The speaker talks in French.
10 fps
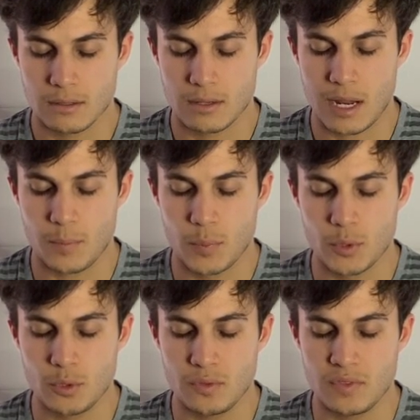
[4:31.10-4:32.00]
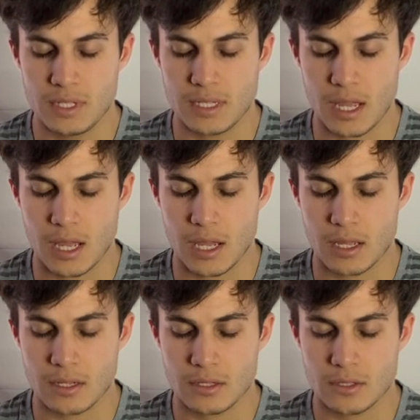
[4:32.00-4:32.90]
la peau du
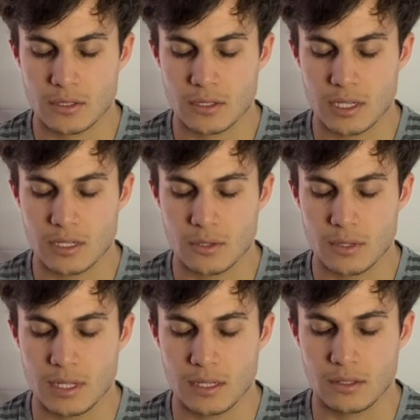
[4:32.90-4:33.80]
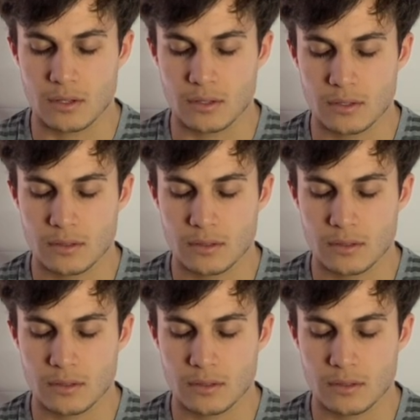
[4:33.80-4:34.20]
visage qui se détend.